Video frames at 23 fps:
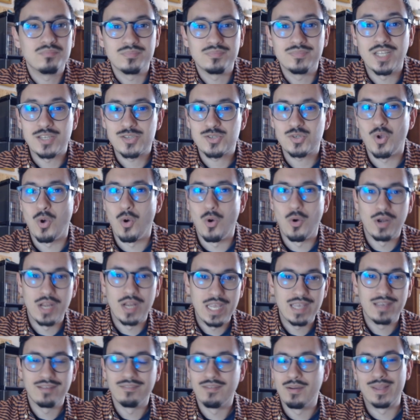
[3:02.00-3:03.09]
da
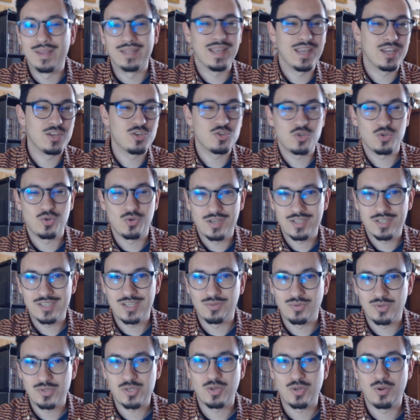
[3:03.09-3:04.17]
soli, vabbè Denji in una
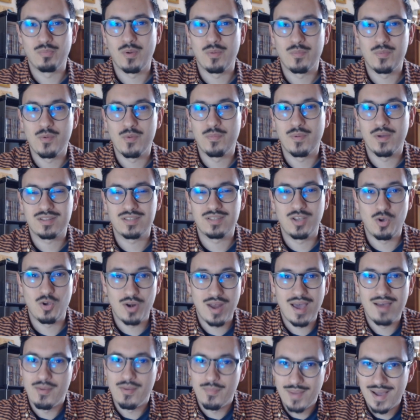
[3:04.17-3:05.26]
situazione un po' più
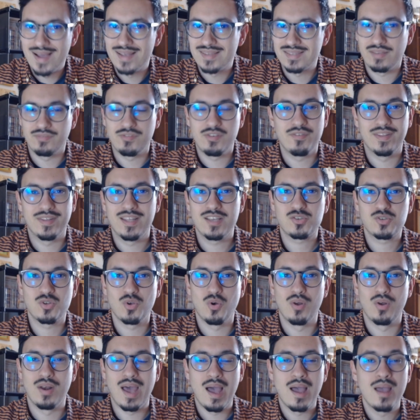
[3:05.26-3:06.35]
particolare, ma Asa vive da
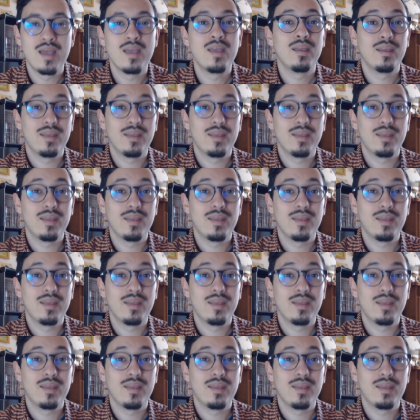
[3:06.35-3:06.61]
sola